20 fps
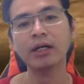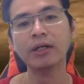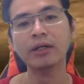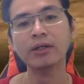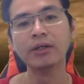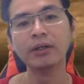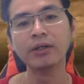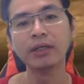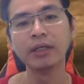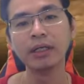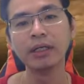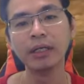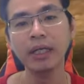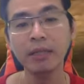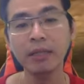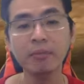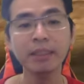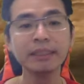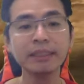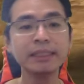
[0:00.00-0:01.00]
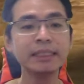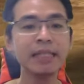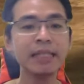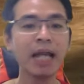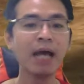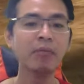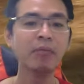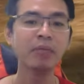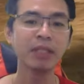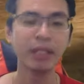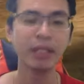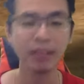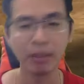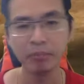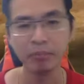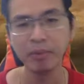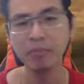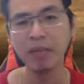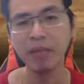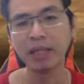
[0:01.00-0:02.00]
Oke, okay. ih masih selamat ya,
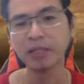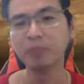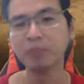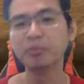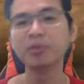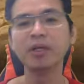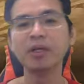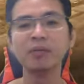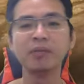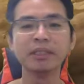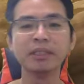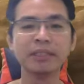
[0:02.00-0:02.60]
tapi mati pun nggak